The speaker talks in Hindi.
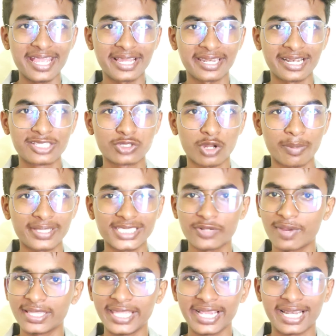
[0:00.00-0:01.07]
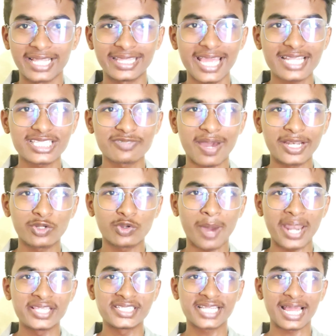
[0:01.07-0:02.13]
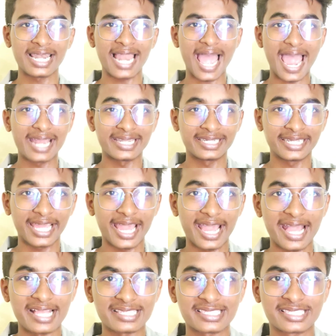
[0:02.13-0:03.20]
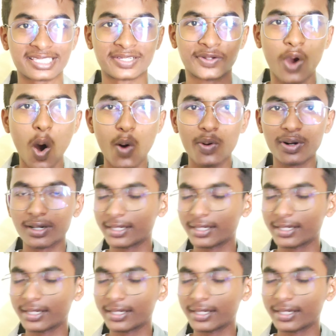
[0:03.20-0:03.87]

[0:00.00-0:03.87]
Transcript: एक रिल्स और बचा हुआ देख लेते हैं शिवानी कुमार जी का लैटेस्ट गो